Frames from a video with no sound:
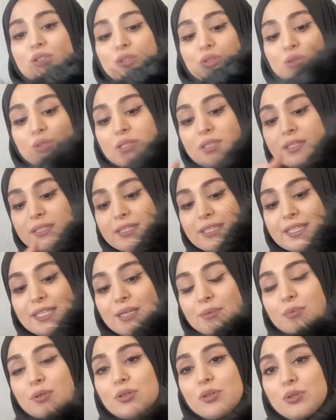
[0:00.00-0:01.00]
şuraları
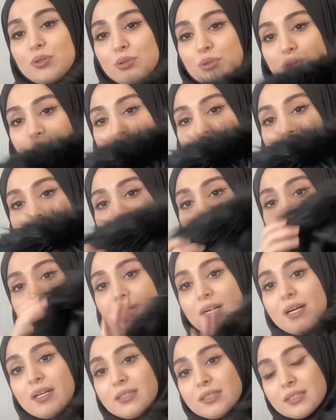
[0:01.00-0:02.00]
yine böyle kürkleri
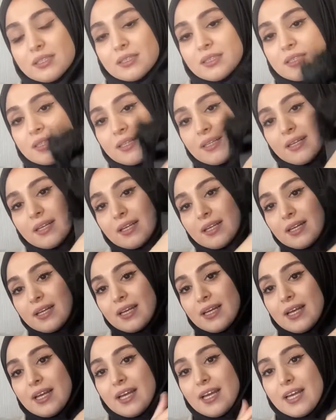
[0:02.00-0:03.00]
var.
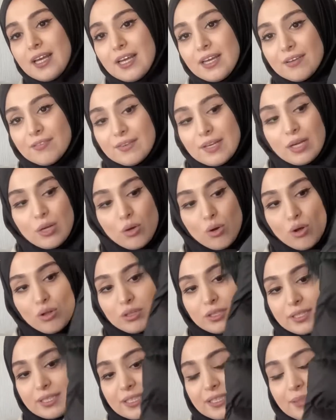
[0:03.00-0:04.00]
Ve
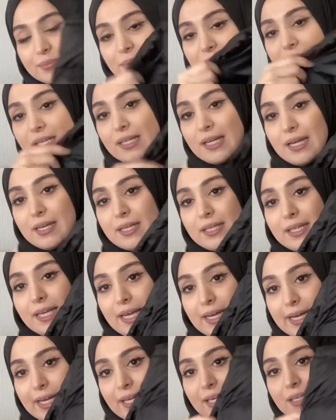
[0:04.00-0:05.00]
kolları tabii ki yani
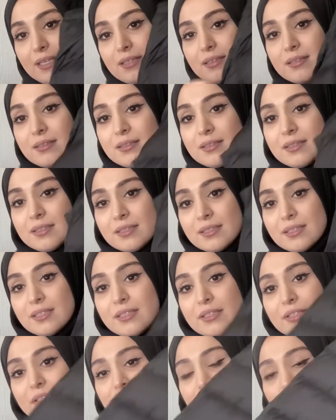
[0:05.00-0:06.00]
yelek.
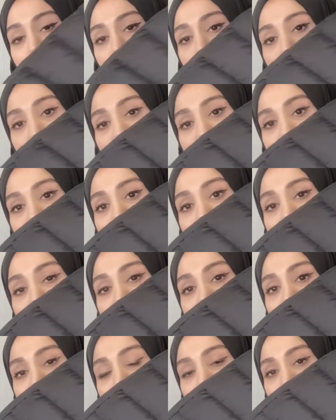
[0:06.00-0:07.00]
Bu
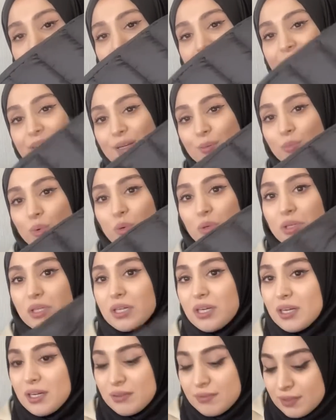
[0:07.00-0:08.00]
şekilde böyle
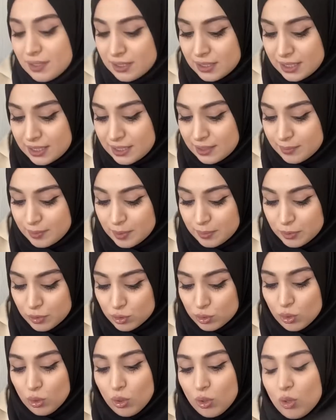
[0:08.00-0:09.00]
hava dediğim gibi
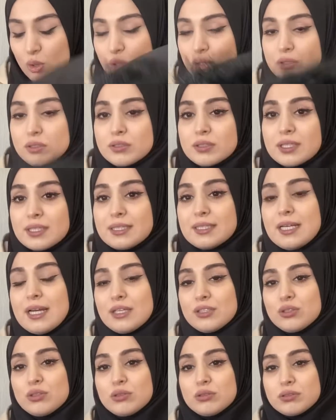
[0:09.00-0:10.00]
soğuk olduğunda
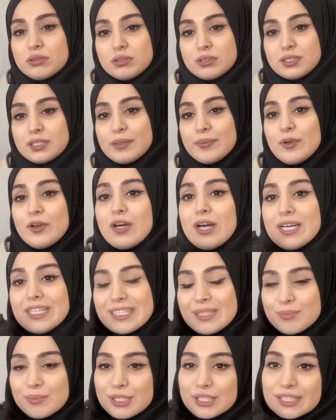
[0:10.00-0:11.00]
sadece üstünüze böyle
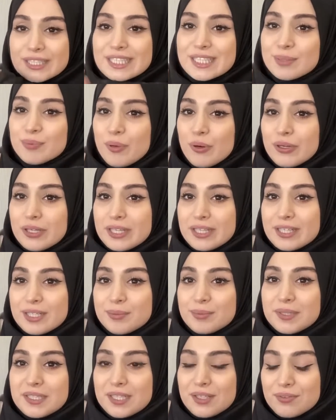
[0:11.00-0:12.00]
atmalık spor
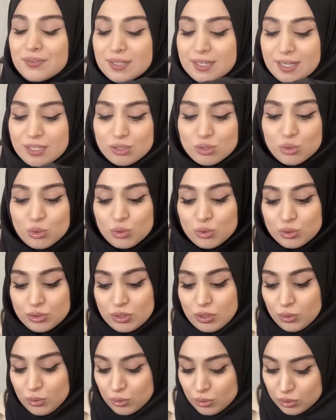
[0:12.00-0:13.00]
ayakkabıyla falan çok
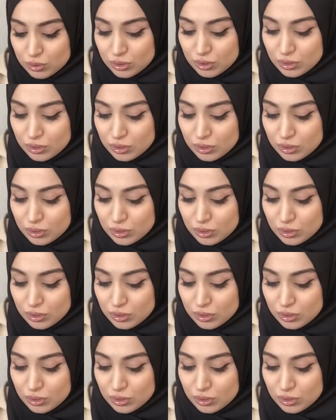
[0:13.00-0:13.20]
güzel olur.